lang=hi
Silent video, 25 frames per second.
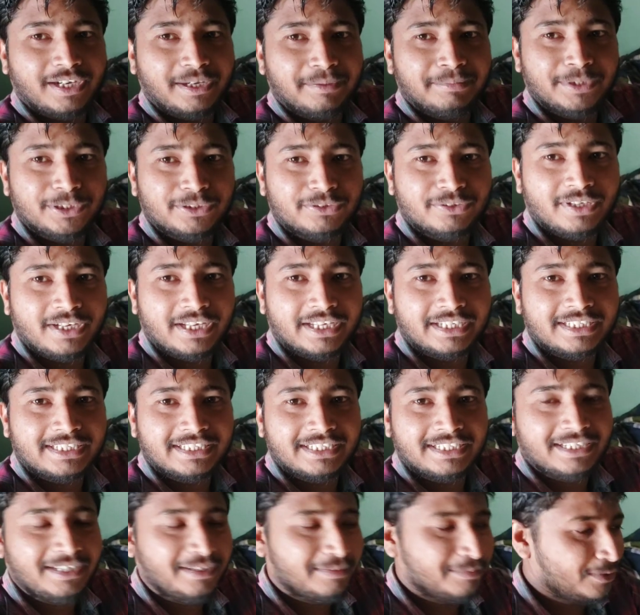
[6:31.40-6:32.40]
अभी जो है
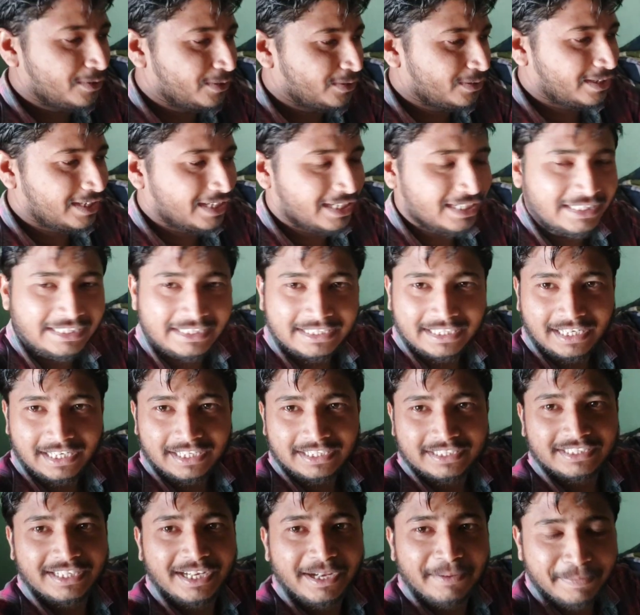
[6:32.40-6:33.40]
कि हम लोगों का
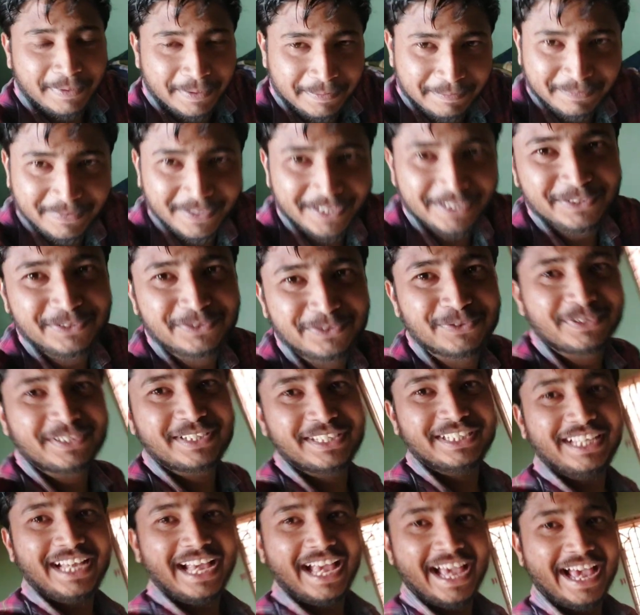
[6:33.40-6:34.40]
चाट यहाँ पे बन
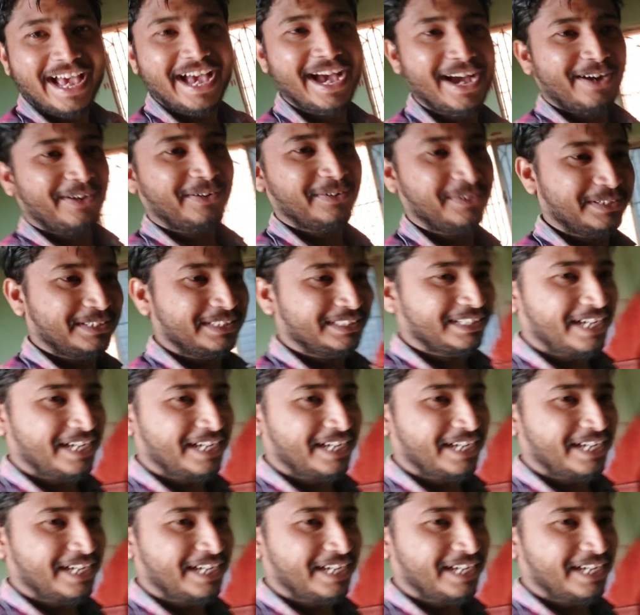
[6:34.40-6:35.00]
चुकी है और